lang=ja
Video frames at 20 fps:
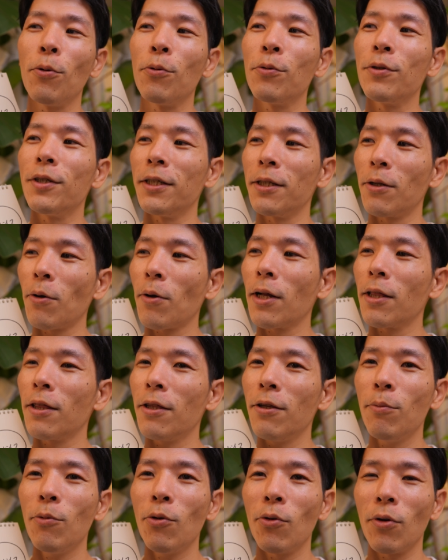怖心とかっ
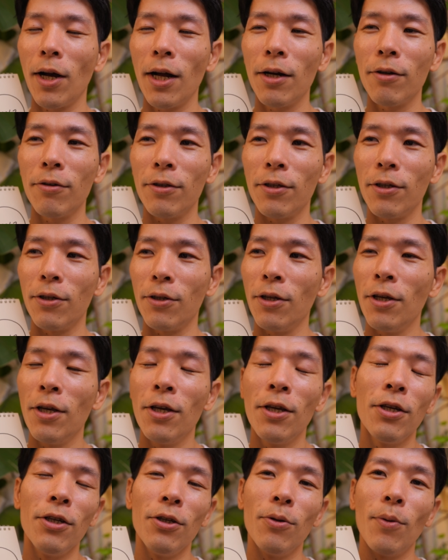ていうものがあるって
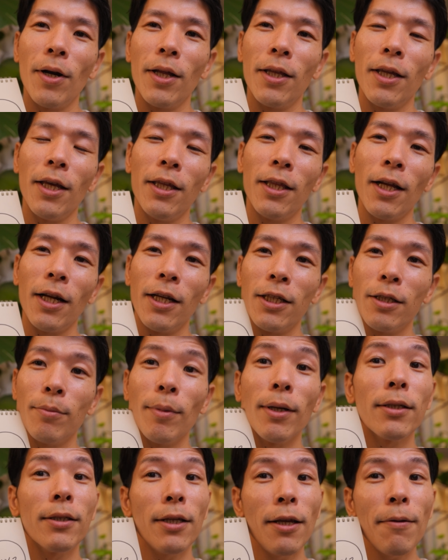言われていたりし
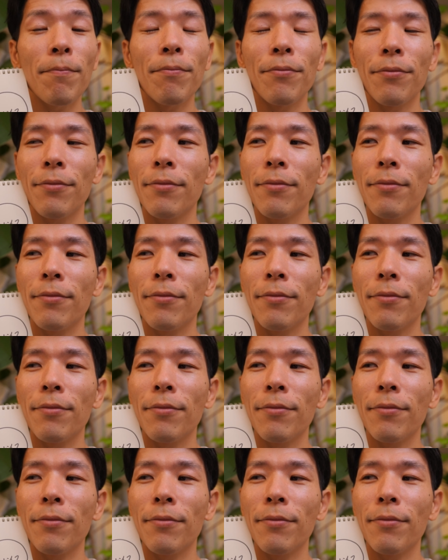ますね。